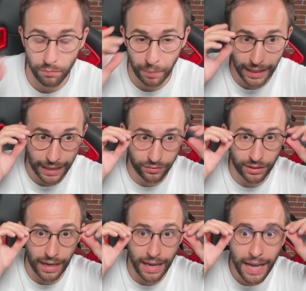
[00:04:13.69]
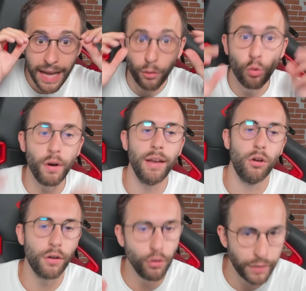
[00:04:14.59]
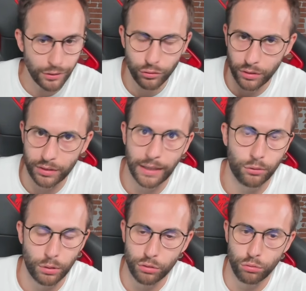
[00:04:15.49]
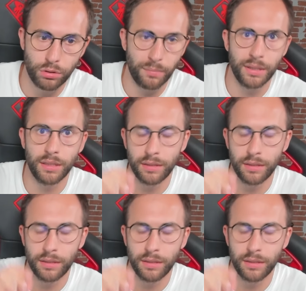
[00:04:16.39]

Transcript: in palestra e quello che ho visto è stato assolutamente